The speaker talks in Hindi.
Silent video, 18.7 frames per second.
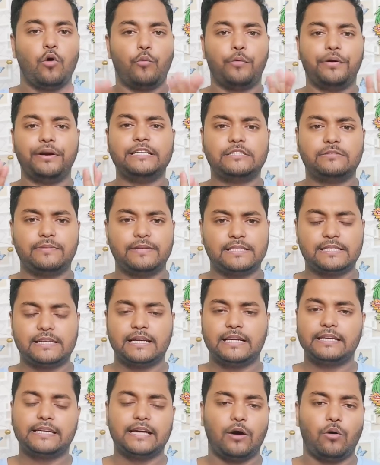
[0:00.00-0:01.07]
विंड्स
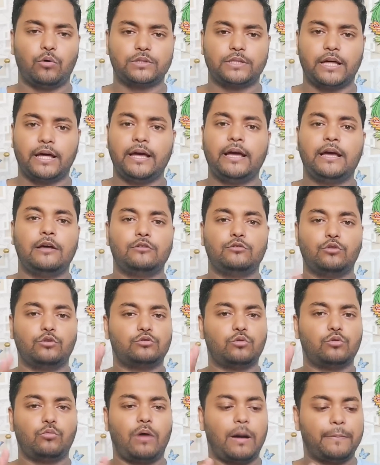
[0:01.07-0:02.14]
बेसिकली क्या होता है
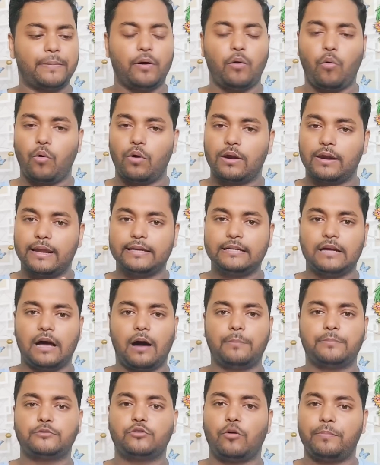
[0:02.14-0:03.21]
दोस्तों वहाँ पर ऑनलाइन
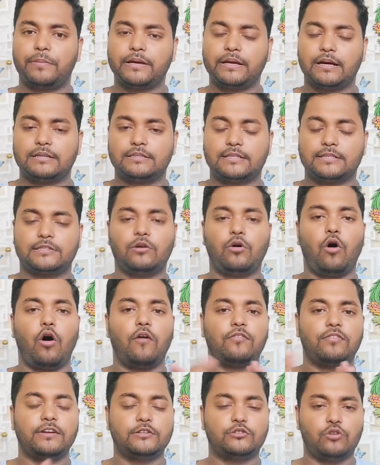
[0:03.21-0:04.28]
आप शॉपिंग कर सकते हो
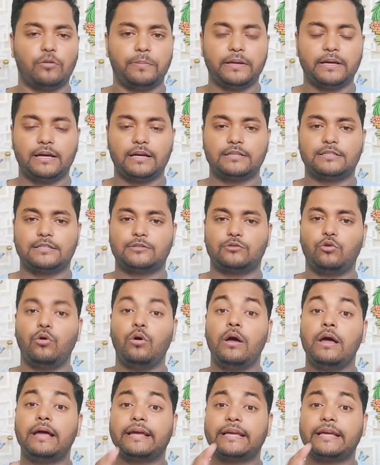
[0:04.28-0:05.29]
ऑफलाइन शॉपिंग कर सकते हो